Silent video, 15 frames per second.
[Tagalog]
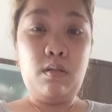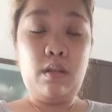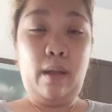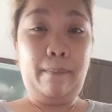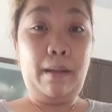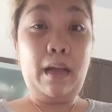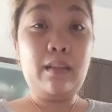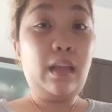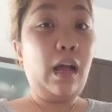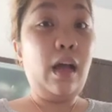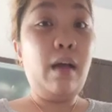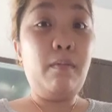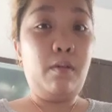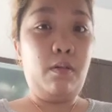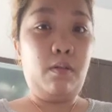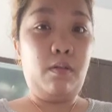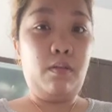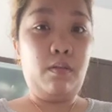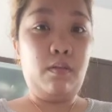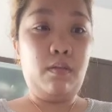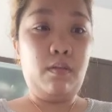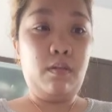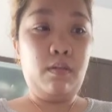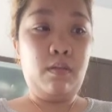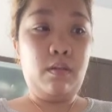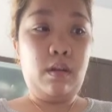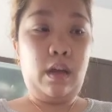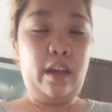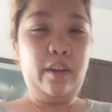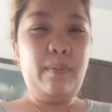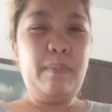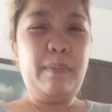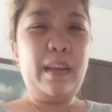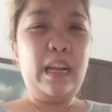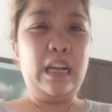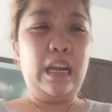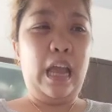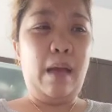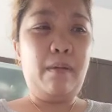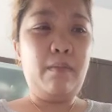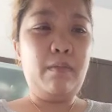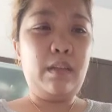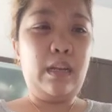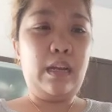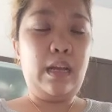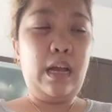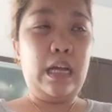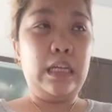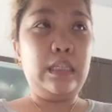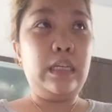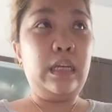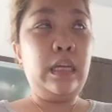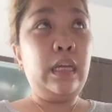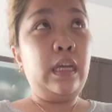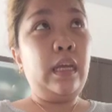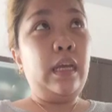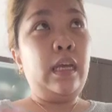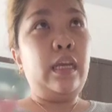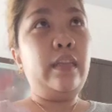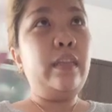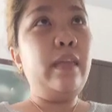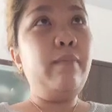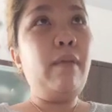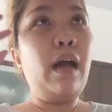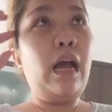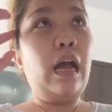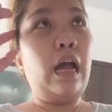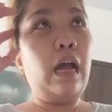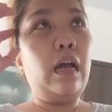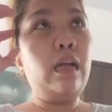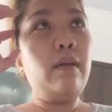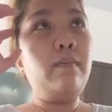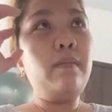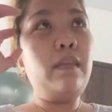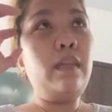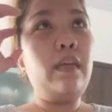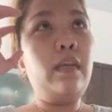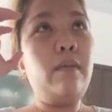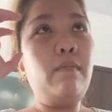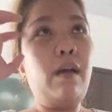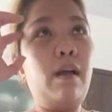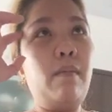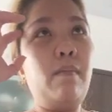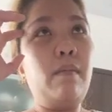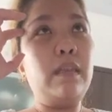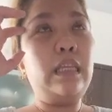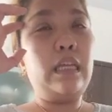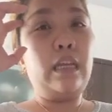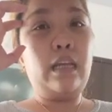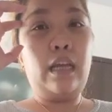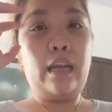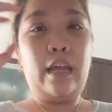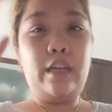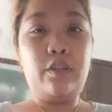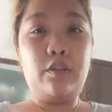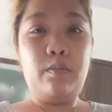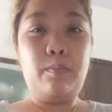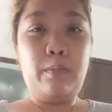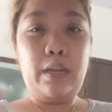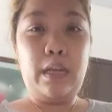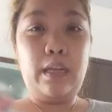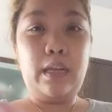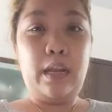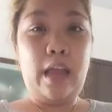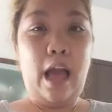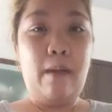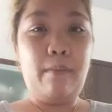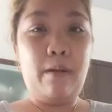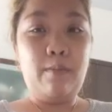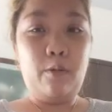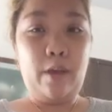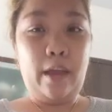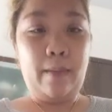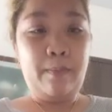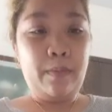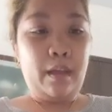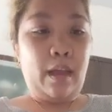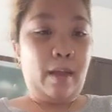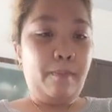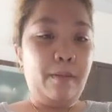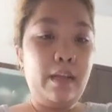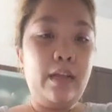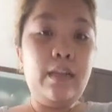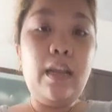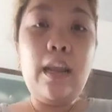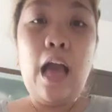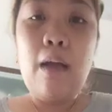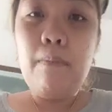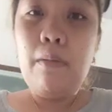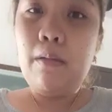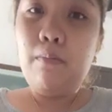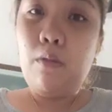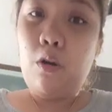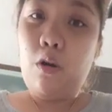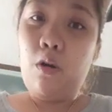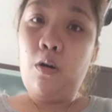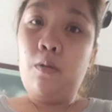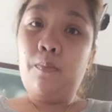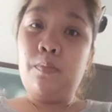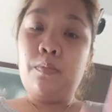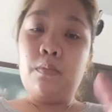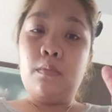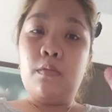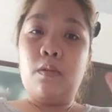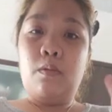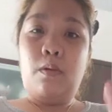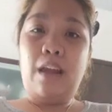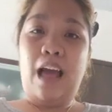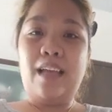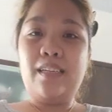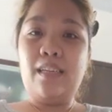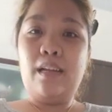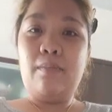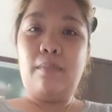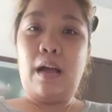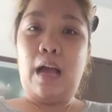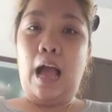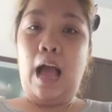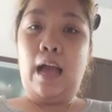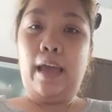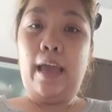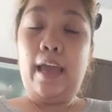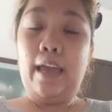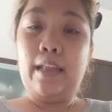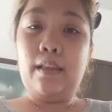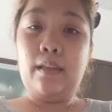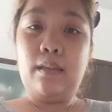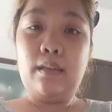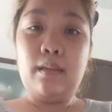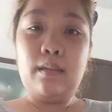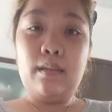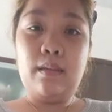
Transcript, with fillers: Napakatanga mo. Ano ba pinaglalaban mo talaga? Kasi hindi ma hindi ma-materialize yung pinaglalaban mo eh. Ang pinaglalaban mo, wala silang makain.